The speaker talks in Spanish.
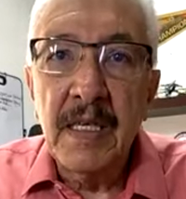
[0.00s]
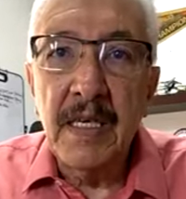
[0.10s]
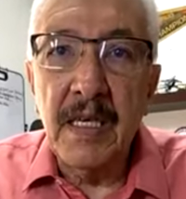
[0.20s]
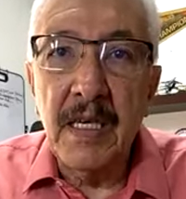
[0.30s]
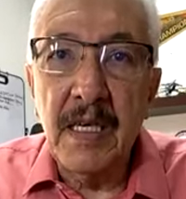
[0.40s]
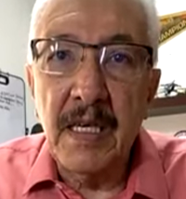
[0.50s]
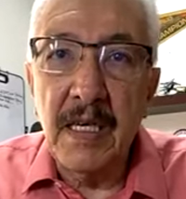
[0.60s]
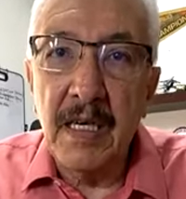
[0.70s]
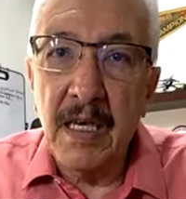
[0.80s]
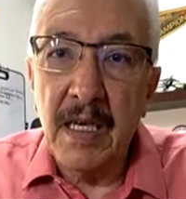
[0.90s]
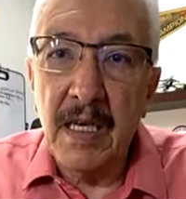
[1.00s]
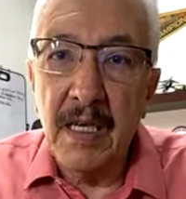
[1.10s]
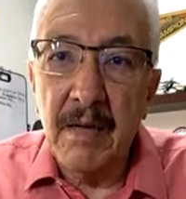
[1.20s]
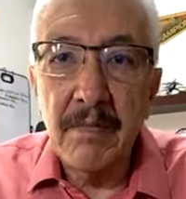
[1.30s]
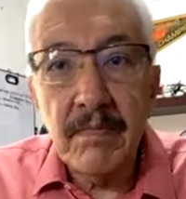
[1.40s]
Y
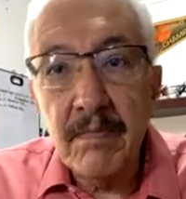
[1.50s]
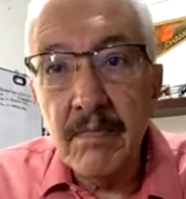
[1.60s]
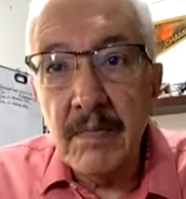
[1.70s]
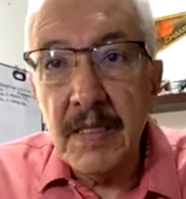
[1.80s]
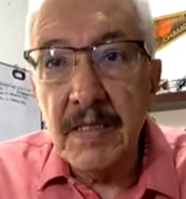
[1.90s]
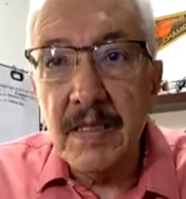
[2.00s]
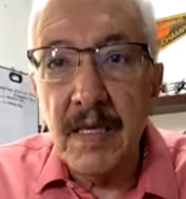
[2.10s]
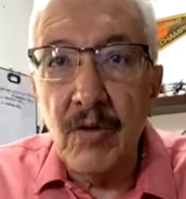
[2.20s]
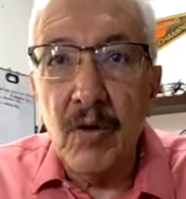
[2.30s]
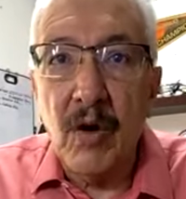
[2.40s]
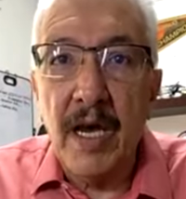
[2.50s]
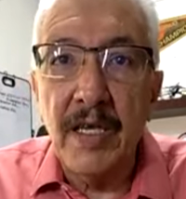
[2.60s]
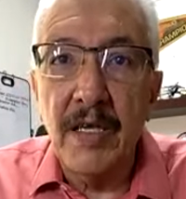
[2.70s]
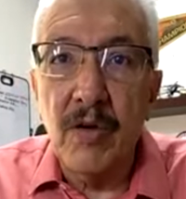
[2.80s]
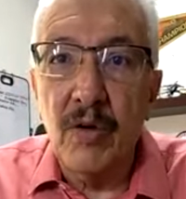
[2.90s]
eh, si no
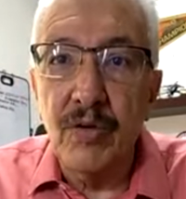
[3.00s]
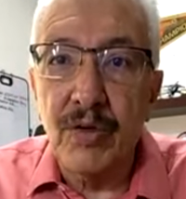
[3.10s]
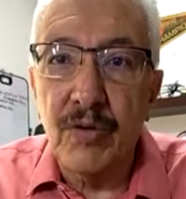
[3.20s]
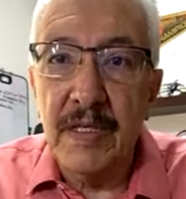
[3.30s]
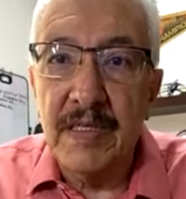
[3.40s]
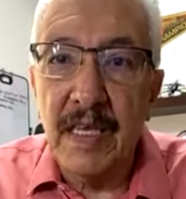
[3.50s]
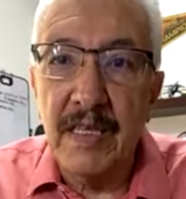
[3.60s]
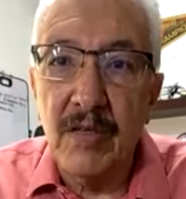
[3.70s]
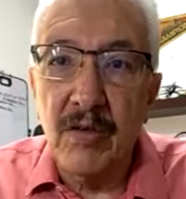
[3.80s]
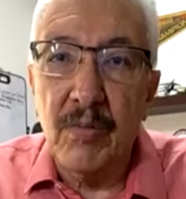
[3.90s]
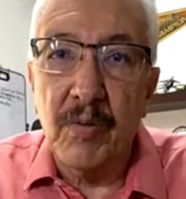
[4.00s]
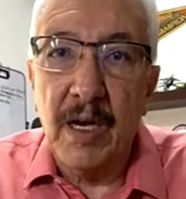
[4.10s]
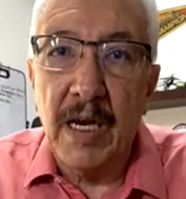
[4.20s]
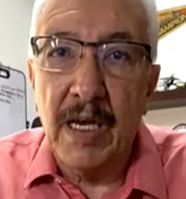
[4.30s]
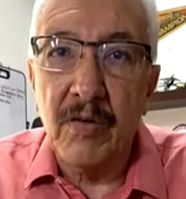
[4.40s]
hay otro incendio,
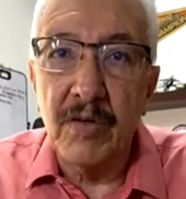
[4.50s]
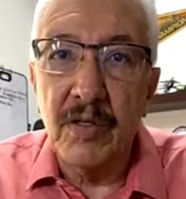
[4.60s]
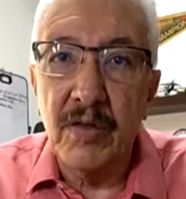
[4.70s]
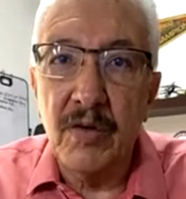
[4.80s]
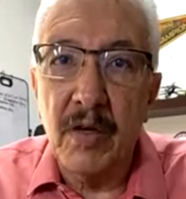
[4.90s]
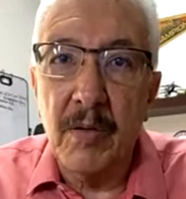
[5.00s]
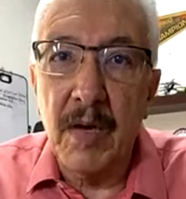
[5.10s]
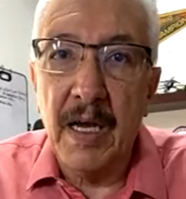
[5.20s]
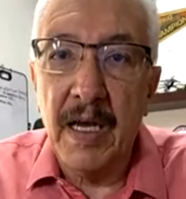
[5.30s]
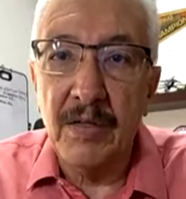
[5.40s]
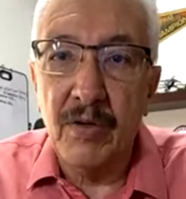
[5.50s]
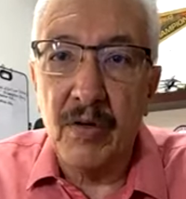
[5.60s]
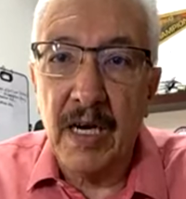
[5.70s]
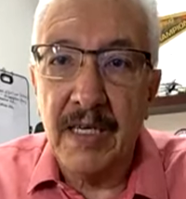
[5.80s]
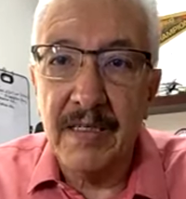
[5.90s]
pues las condiciones van a
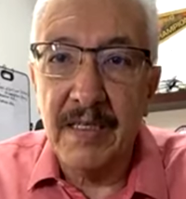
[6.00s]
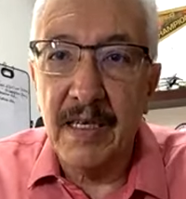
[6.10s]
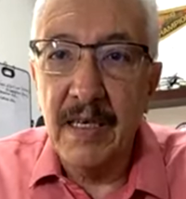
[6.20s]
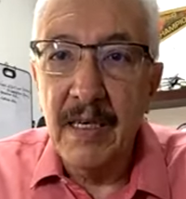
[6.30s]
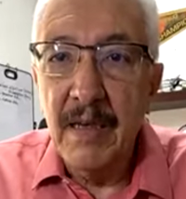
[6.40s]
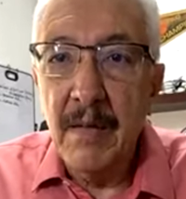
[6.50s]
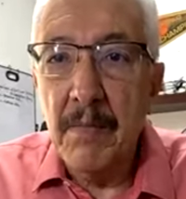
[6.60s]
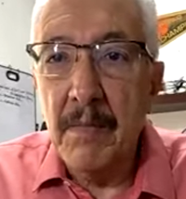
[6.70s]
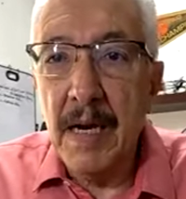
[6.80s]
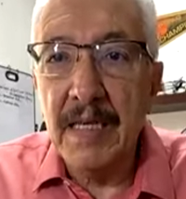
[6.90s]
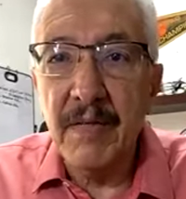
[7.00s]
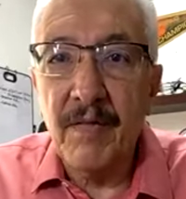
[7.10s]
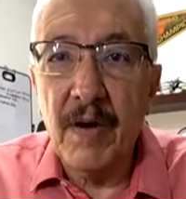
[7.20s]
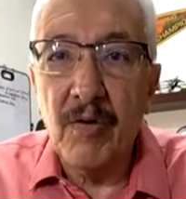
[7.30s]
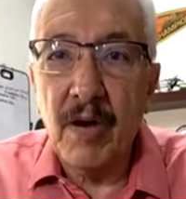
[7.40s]
tornarse más
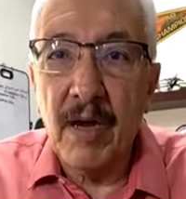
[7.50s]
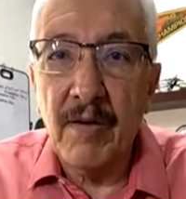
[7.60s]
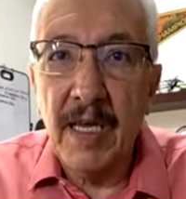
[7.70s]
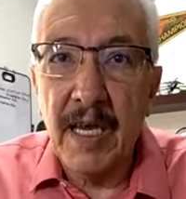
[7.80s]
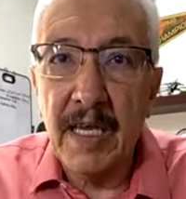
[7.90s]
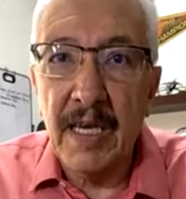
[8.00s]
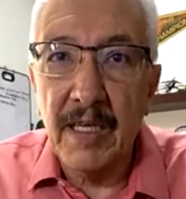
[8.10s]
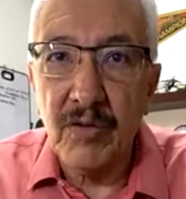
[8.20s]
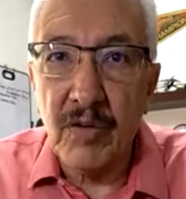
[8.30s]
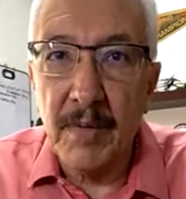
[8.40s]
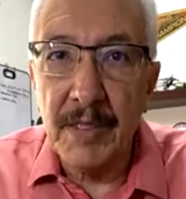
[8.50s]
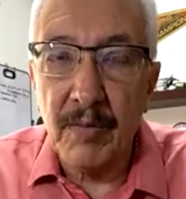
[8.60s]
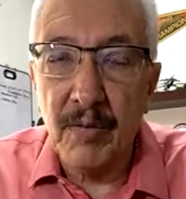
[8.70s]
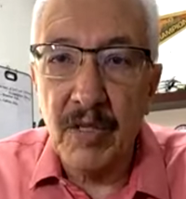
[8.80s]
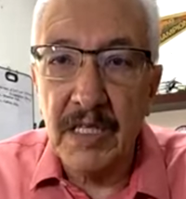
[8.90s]
favorables aquí en la zona
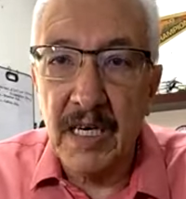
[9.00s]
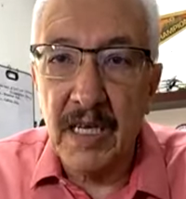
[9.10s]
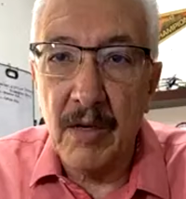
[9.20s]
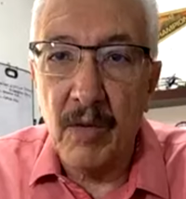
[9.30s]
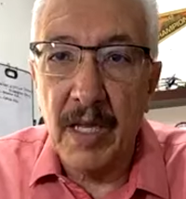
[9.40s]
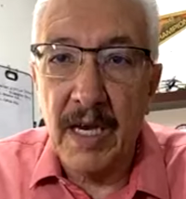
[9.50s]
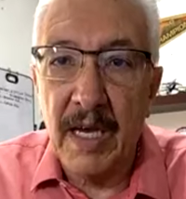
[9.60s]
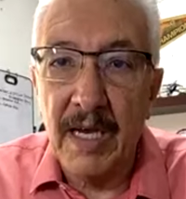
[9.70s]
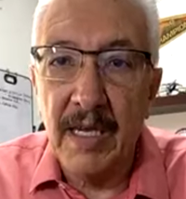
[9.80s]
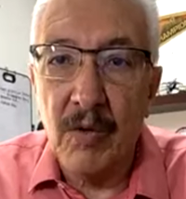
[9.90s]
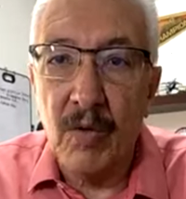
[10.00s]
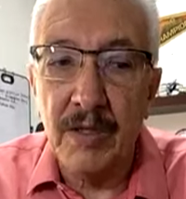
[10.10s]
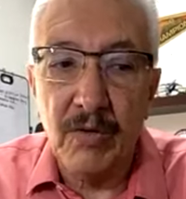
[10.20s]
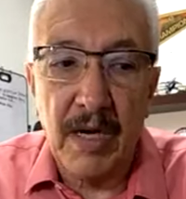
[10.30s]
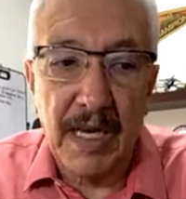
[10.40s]
metropolitana de Guadalajara en
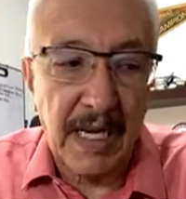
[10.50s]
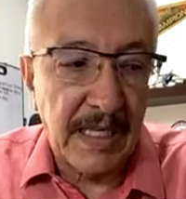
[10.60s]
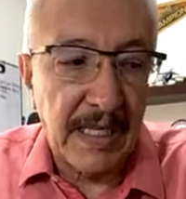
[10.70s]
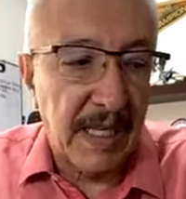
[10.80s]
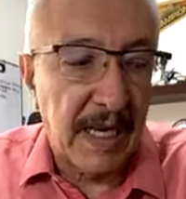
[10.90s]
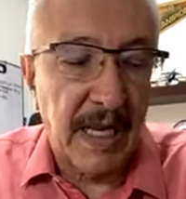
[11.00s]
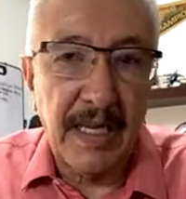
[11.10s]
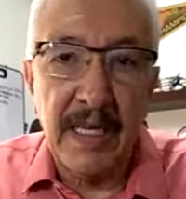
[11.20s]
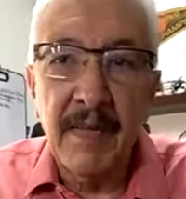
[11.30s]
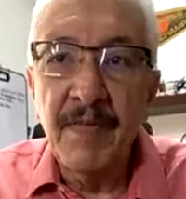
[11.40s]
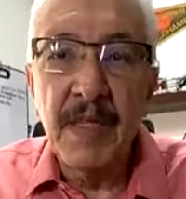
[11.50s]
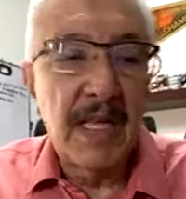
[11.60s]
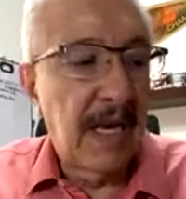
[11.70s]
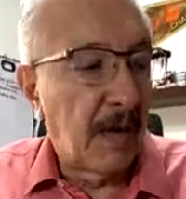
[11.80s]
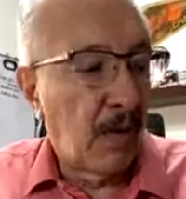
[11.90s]
cuanto a la calidad del aire.
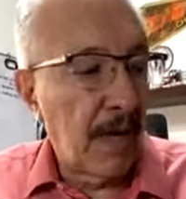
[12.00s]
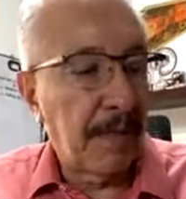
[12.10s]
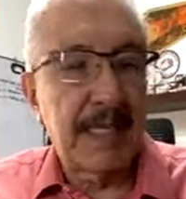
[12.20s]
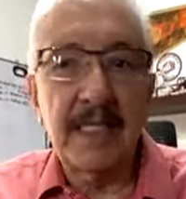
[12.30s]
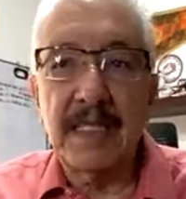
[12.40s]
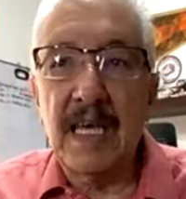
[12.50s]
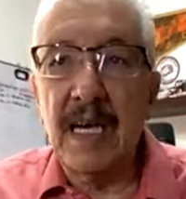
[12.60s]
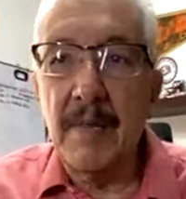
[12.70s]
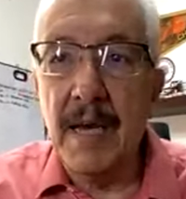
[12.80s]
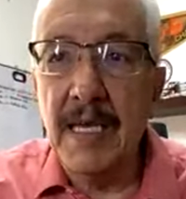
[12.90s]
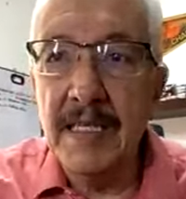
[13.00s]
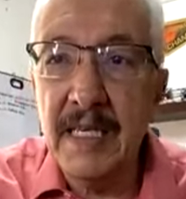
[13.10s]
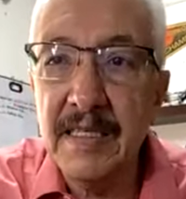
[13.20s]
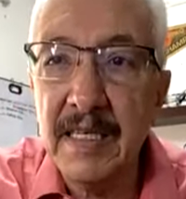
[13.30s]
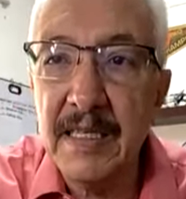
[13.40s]
Les voy a presentar la imagen
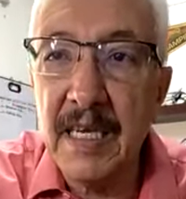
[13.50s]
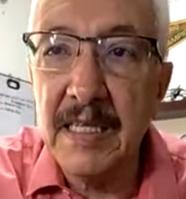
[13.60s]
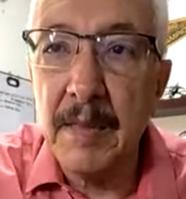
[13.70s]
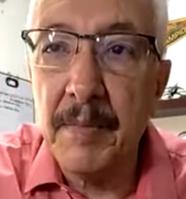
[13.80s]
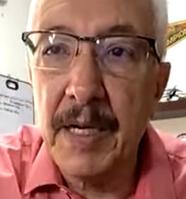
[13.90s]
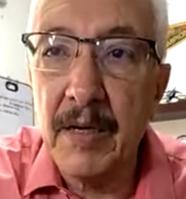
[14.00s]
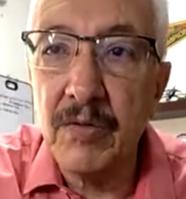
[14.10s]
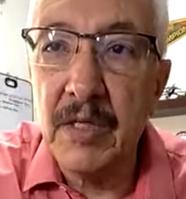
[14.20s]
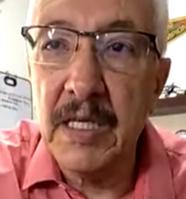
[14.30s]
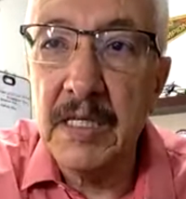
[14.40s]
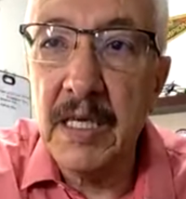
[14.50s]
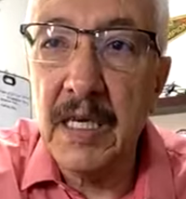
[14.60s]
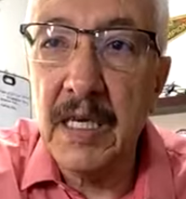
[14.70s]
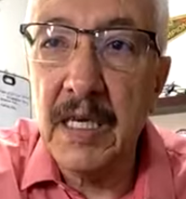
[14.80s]
del satélite para que ustedes tengan